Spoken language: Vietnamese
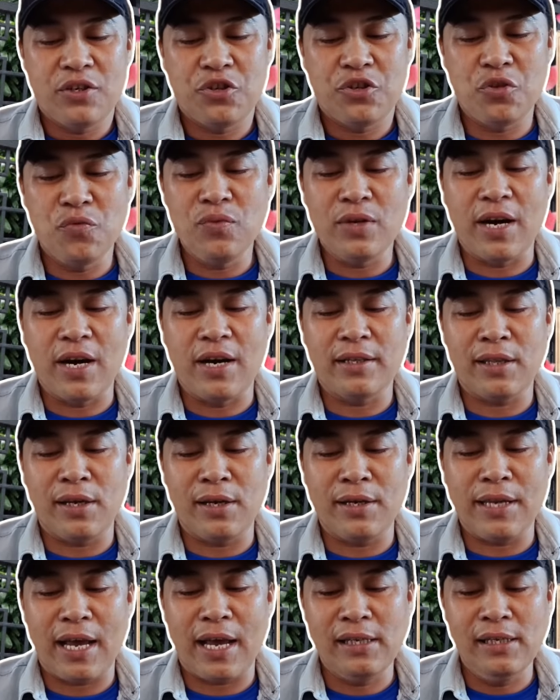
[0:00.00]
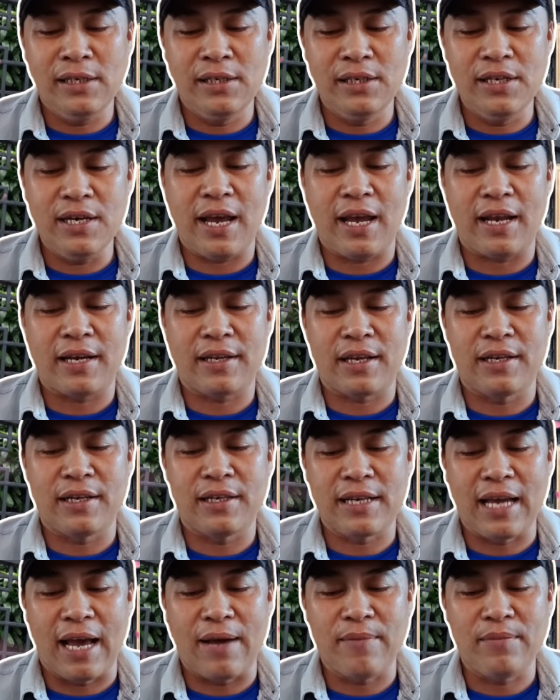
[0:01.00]
chúng gửi tin nhắn hứa hẹn
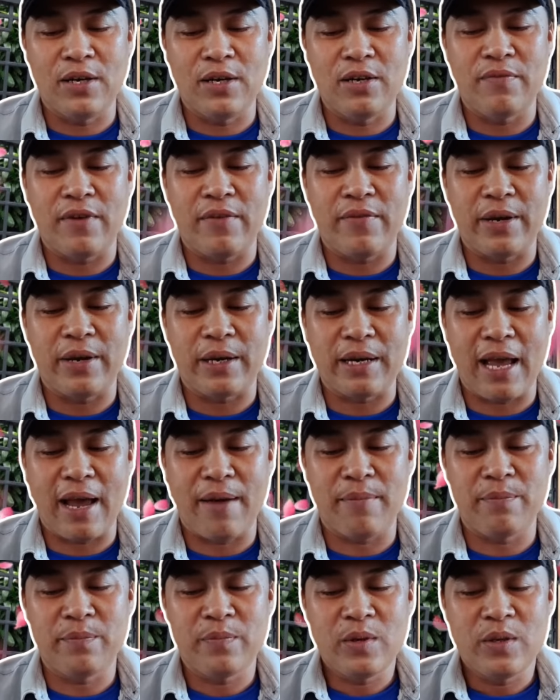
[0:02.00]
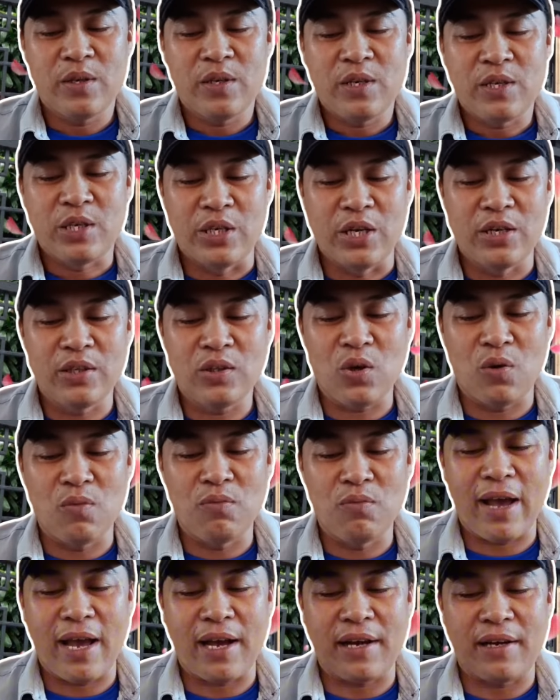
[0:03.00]
tình cảm gửi về Việt Nam những
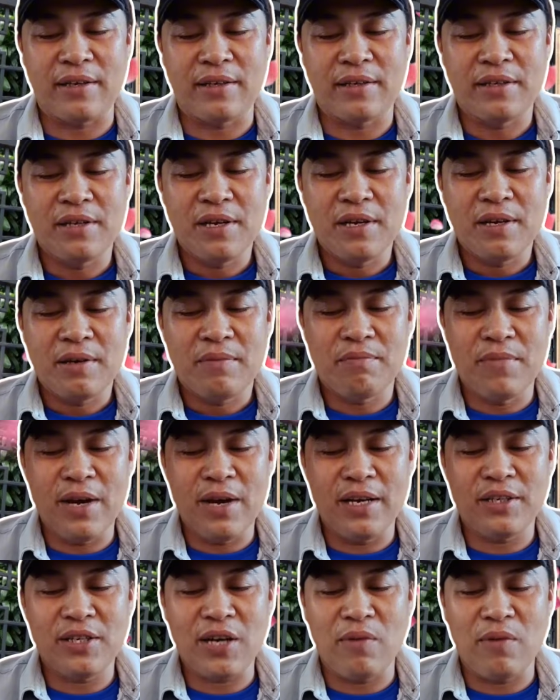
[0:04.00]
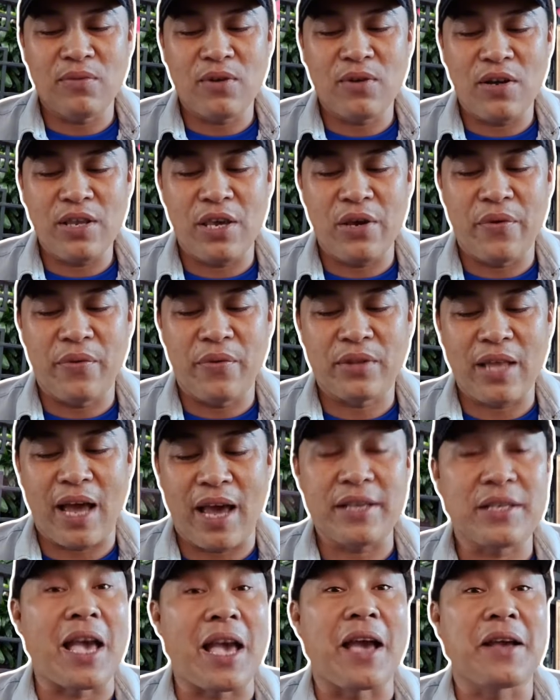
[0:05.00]
hàng bên trong có nhiều
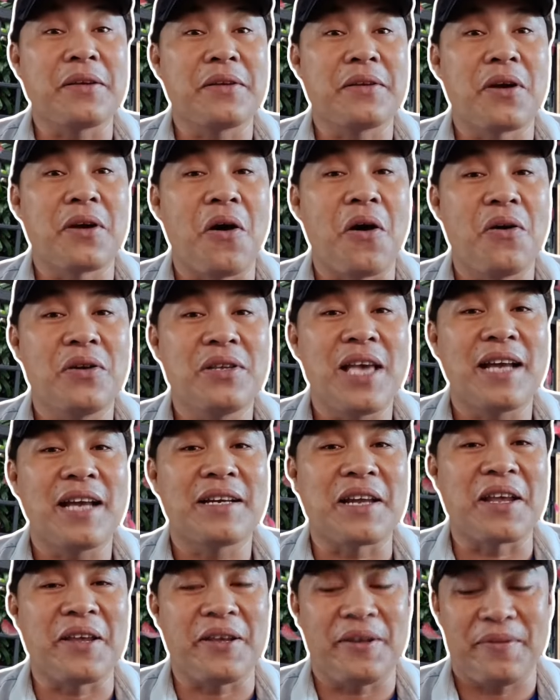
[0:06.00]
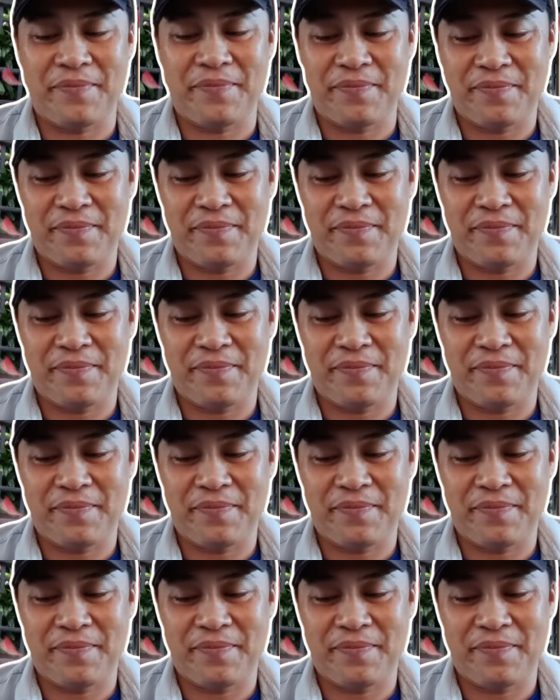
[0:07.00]
tài sản có giá trị.